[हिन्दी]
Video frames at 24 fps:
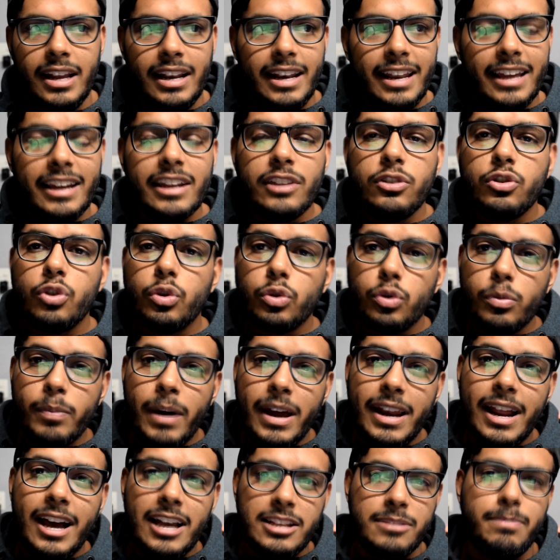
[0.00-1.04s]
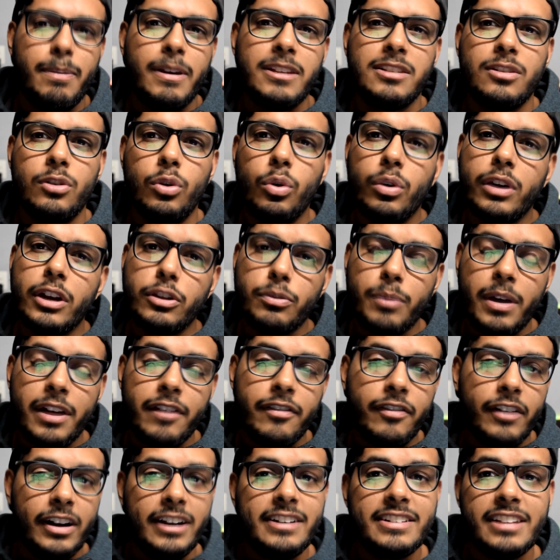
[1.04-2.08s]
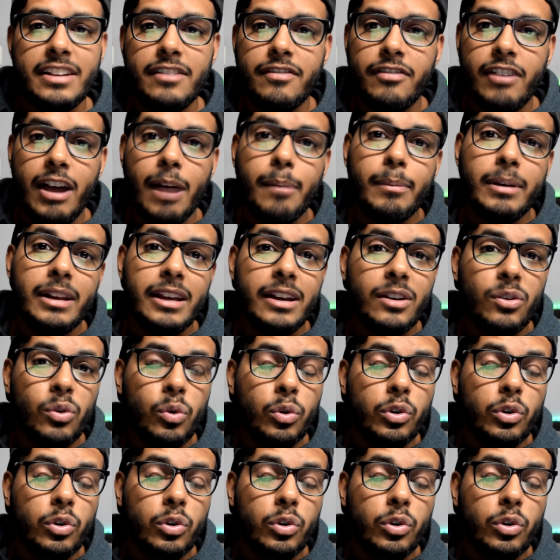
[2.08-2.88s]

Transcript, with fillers: लेकिन जो तुम्हारे आसपास लोग हैं तुम्हारे फ्रेंड्स एंड फैमिली है